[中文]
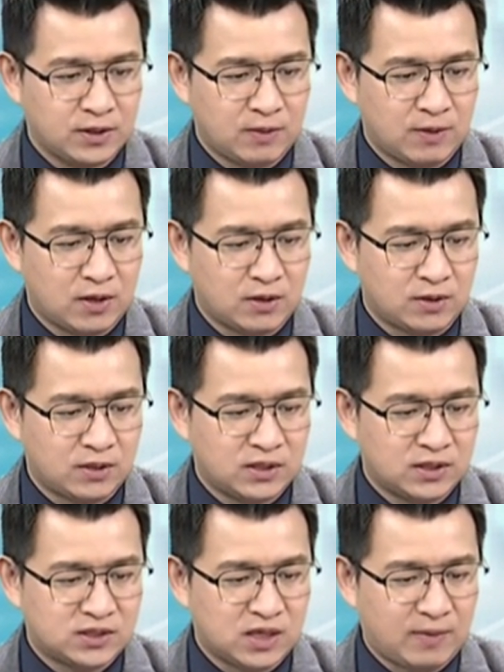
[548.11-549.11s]
好不好？
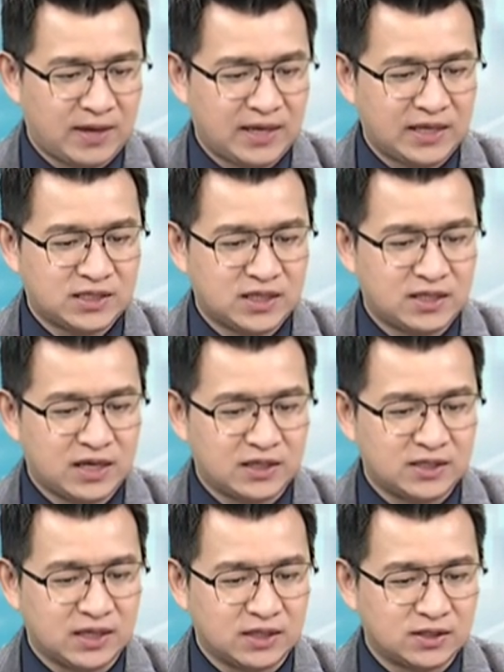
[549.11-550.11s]
早盘可以震荡一
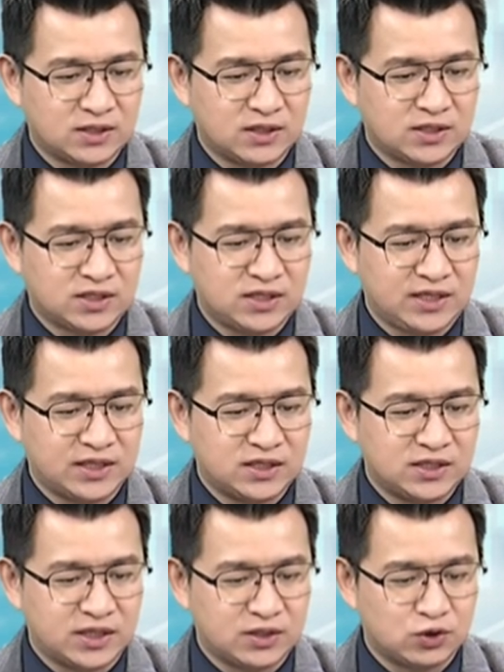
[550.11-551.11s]
下，可是呢，十一点
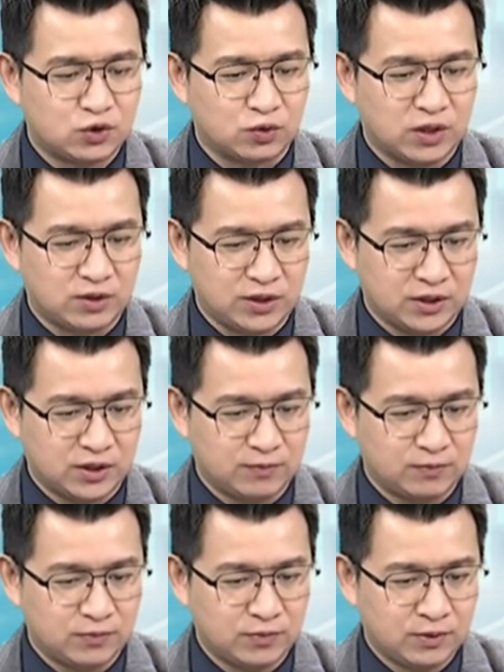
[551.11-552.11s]
之前就锁到底了，
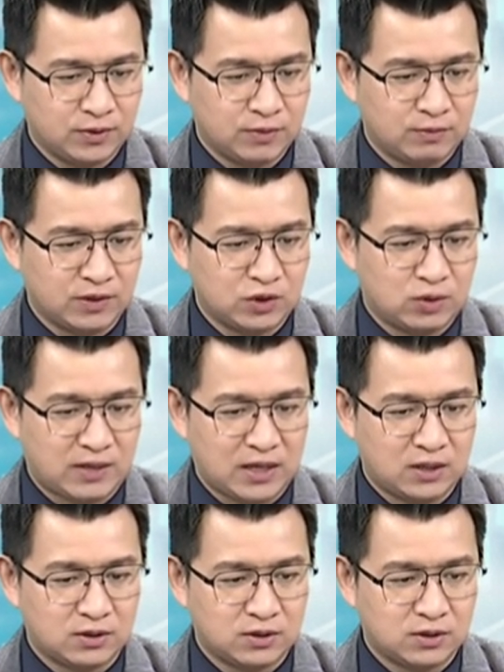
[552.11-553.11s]
没错吧？
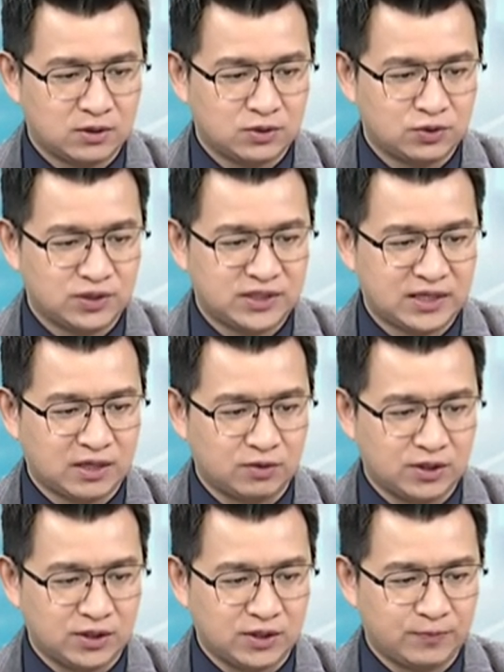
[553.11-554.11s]
就一价到
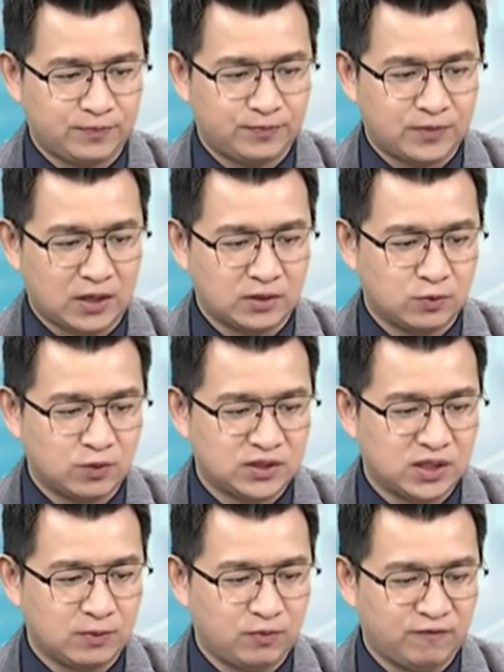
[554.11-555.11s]
底了。好，这威
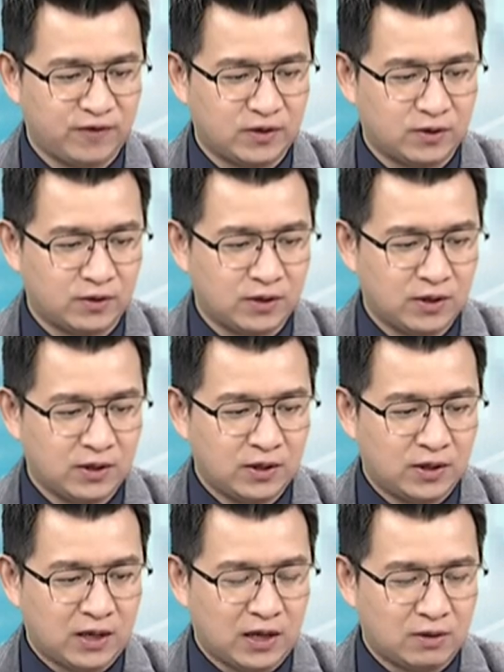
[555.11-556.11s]
盛的部分哦。
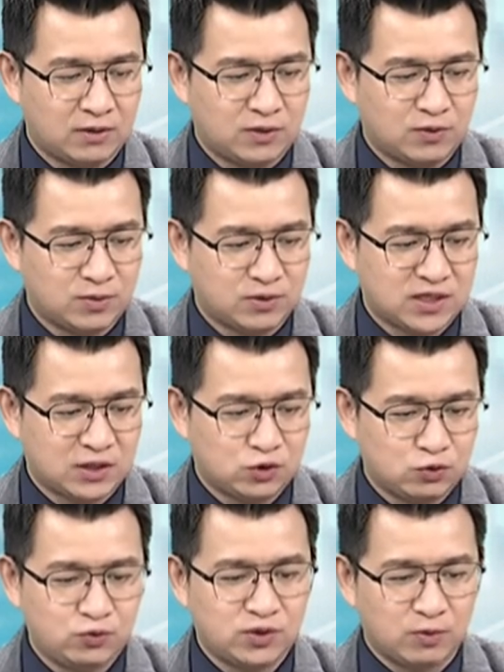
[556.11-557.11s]
好，那为什么道
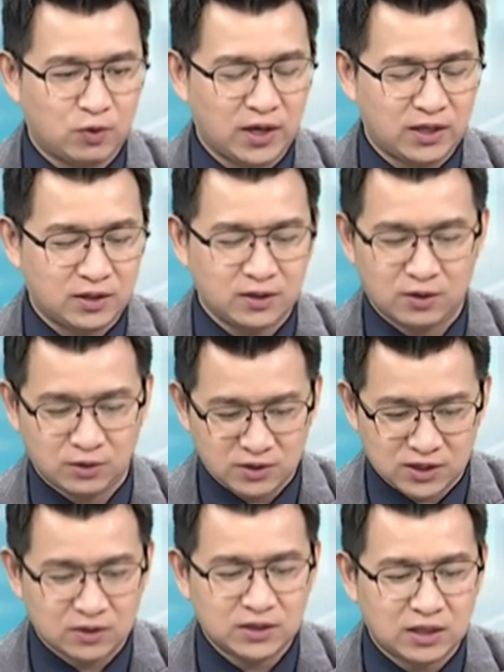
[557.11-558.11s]
速度这么快呢？哦，因为
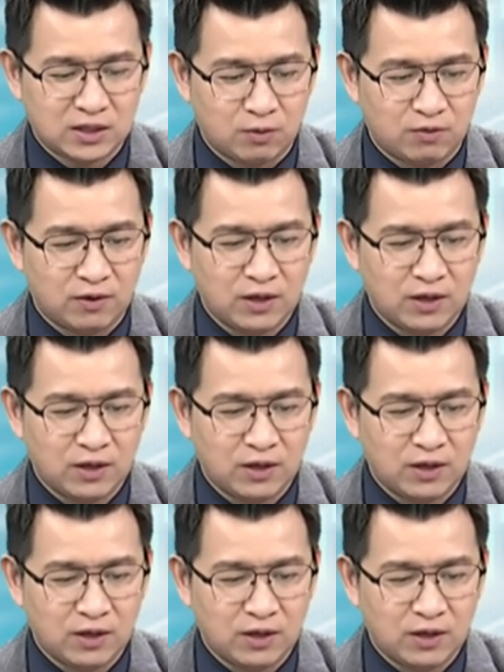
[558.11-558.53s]
早上呢，我